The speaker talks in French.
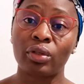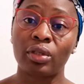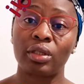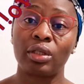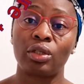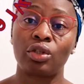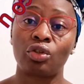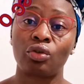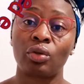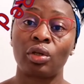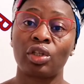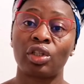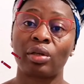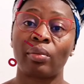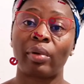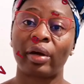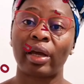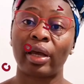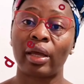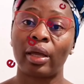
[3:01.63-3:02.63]
resituer,
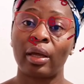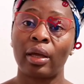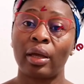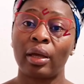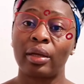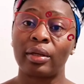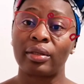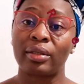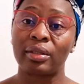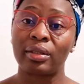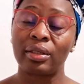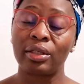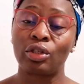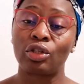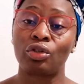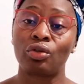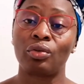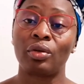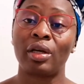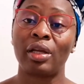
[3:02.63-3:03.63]
j'aimerais
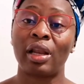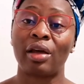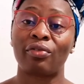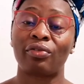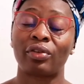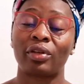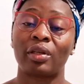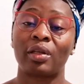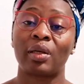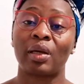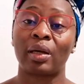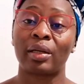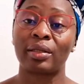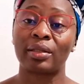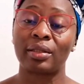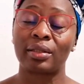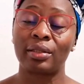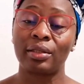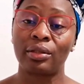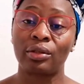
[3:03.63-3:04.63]
situer
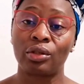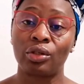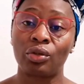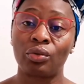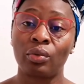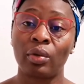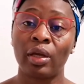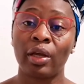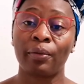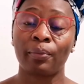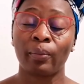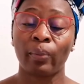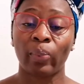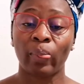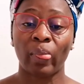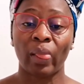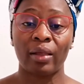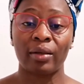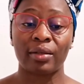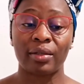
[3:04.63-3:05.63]
l'Africain, situer
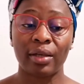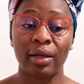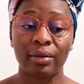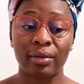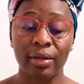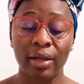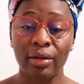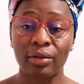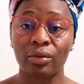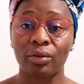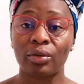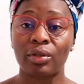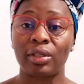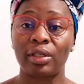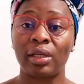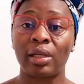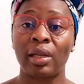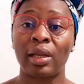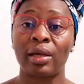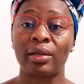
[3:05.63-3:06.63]
cet être
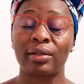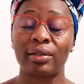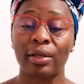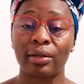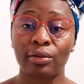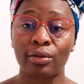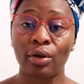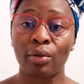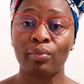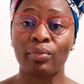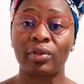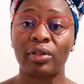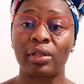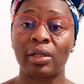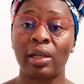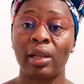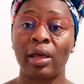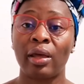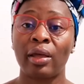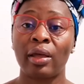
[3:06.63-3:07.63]
qu'il est, cet homme
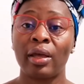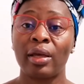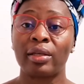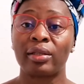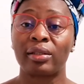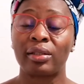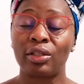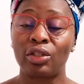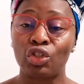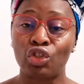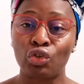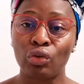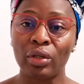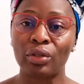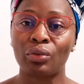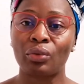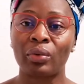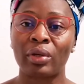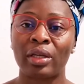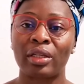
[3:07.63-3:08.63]
qu'il est,
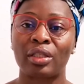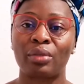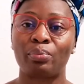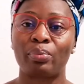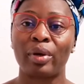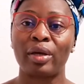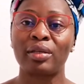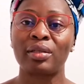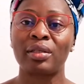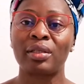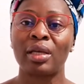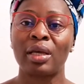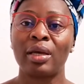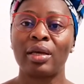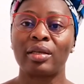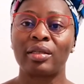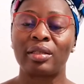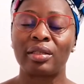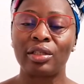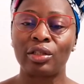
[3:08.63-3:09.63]
situer son espèce,
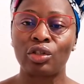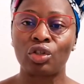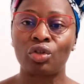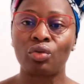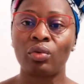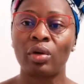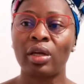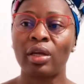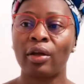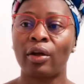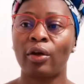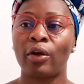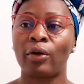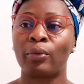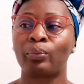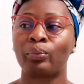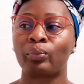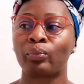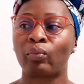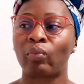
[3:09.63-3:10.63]
situer
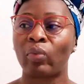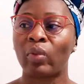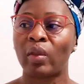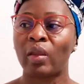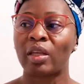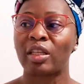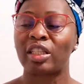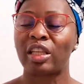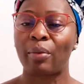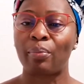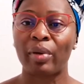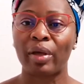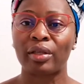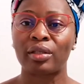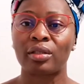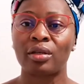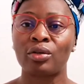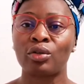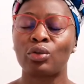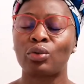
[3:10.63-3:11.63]
euh, sa
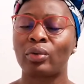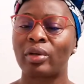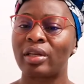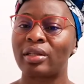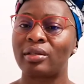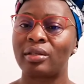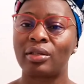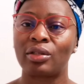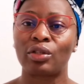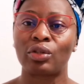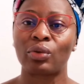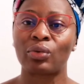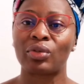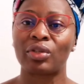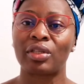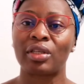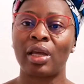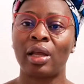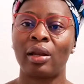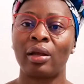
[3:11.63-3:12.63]
personne, son
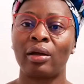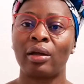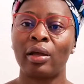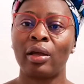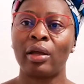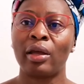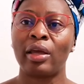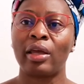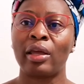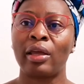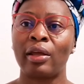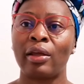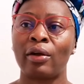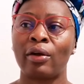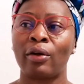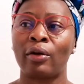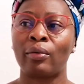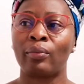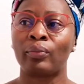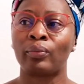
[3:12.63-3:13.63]
existentiel,
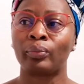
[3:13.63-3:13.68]
et